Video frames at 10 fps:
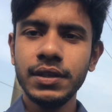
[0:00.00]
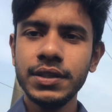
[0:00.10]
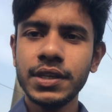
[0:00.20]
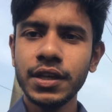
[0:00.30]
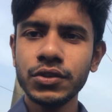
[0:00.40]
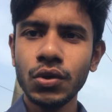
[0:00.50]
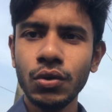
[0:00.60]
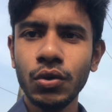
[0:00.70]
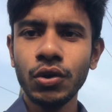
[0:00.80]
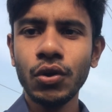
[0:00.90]
একটি
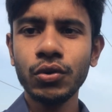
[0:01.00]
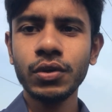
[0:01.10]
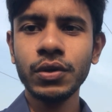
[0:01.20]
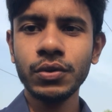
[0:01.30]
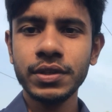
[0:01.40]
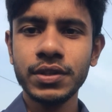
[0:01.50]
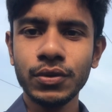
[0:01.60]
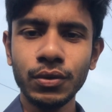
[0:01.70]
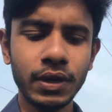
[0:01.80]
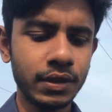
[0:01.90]
চাঞ্চল্যকর ঘটনা ঘটেছে
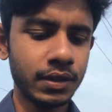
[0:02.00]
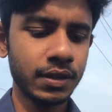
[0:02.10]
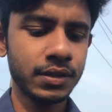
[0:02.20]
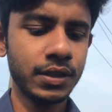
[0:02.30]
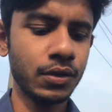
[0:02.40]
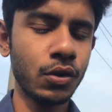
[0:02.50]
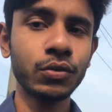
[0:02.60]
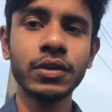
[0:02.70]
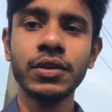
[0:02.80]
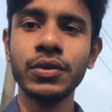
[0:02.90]
খুলনাতে সেই
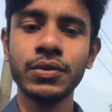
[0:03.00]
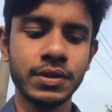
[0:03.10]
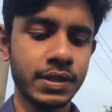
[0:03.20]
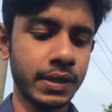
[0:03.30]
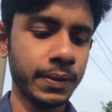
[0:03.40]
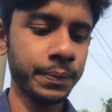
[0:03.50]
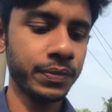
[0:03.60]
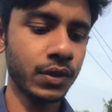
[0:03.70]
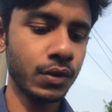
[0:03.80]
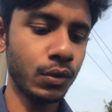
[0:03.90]
ঘটনাটি হচ্ছে
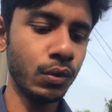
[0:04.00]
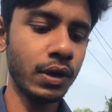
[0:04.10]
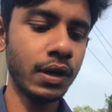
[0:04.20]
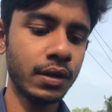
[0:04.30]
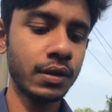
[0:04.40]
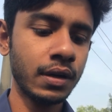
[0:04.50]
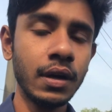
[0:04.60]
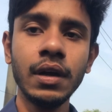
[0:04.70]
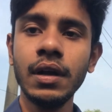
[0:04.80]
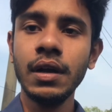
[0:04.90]
খুলনার
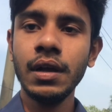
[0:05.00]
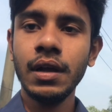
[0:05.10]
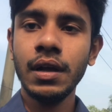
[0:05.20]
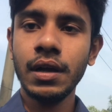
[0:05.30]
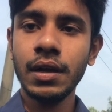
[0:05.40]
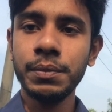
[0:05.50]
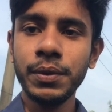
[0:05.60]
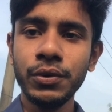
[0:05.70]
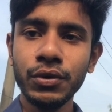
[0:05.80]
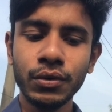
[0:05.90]

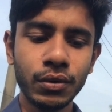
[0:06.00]
বিভিন্ন